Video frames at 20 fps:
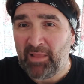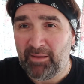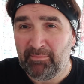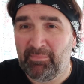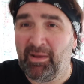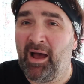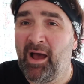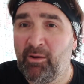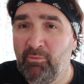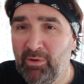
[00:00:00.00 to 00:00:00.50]

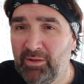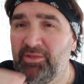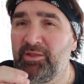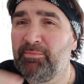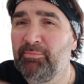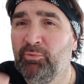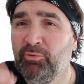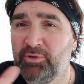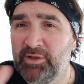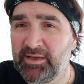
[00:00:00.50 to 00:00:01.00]
ma a quanti
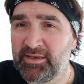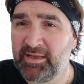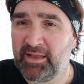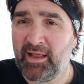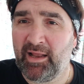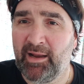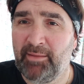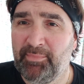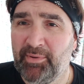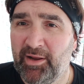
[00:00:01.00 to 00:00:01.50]
punti sei
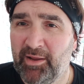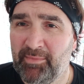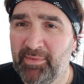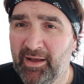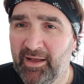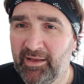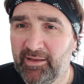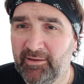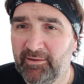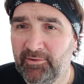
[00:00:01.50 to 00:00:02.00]
dalla prima?